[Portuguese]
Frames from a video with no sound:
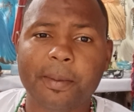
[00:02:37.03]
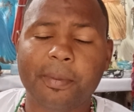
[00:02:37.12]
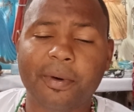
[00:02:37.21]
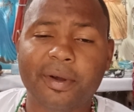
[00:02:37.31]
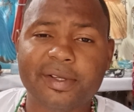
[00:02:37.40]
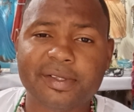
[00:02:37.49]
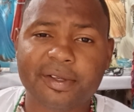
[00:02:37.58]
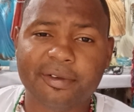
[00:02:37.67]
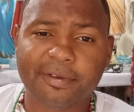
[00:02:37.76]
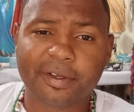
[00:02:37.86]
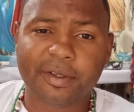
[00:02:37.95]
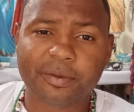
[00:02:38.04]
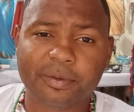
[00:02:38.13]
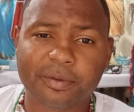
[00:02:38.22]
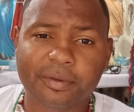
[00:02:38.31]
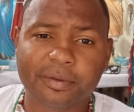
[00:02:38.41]
Pode ser
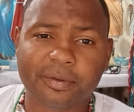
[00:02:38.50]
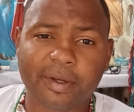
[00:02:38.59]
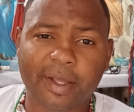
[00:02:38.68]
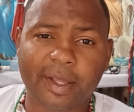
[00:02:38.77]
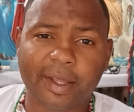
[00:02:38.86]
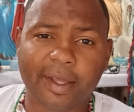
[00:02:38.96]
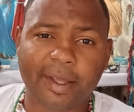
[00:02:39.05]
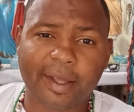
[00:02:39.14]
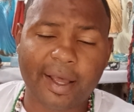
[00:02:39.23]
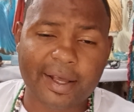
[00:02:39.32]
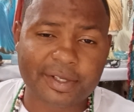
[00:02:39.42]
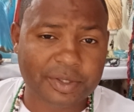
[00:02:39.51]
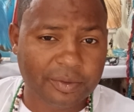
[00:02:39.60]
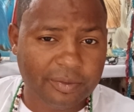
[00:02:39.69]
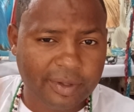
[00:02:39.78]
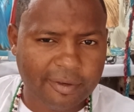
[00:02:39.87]
feito é, a
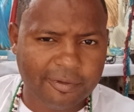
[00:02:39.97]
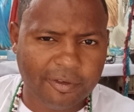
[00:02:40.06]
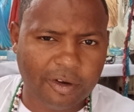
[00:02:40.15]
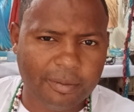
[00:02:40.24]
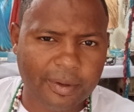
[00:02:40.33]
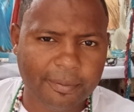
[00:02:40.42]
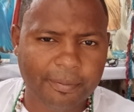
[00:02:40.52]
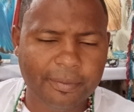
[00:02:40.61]
segunda forma,